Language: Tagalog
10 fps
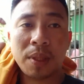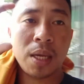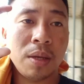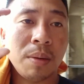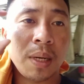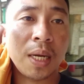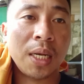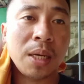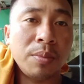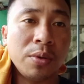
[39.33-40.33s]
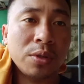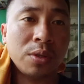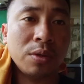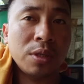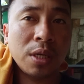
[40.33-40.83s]
tayo ng magandang views
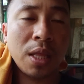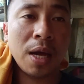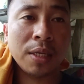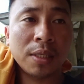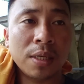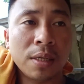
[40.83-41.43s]
doon sa taas.